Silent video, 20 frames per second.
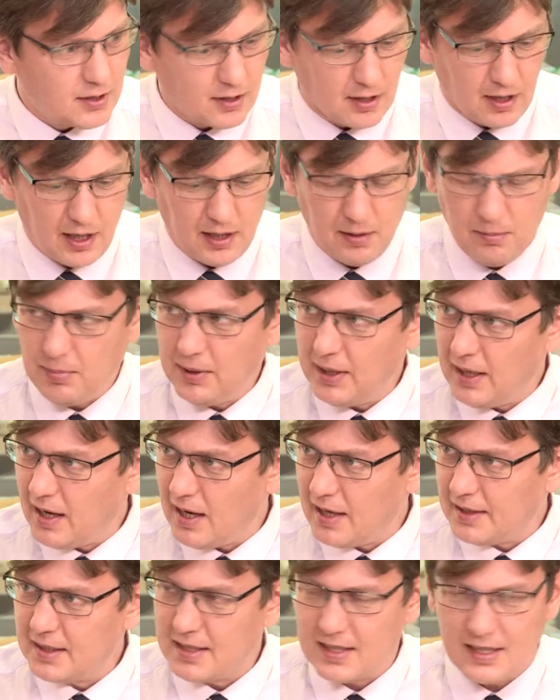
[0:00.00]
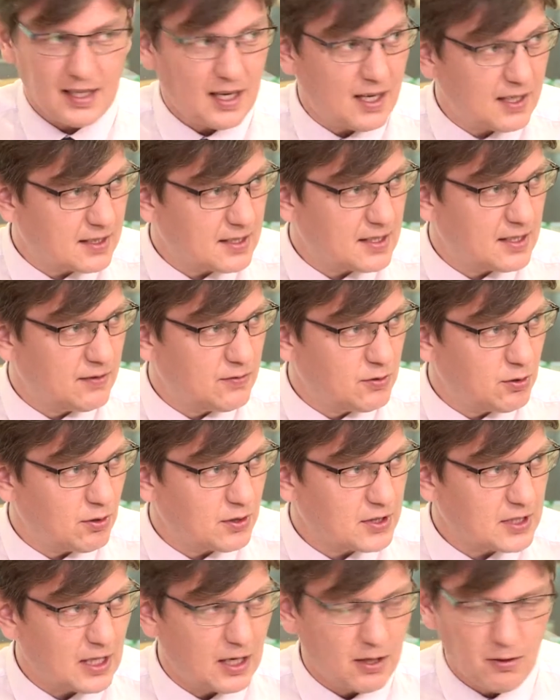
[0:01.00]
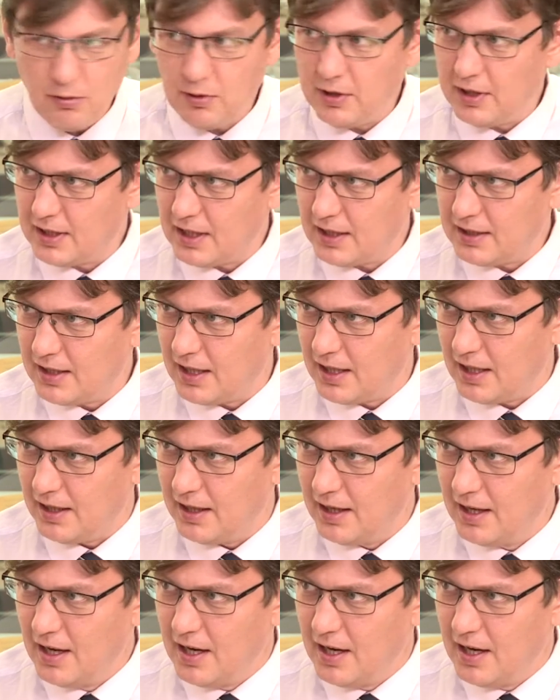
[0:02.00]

Олимпиады, санкции, все остальное и так далее.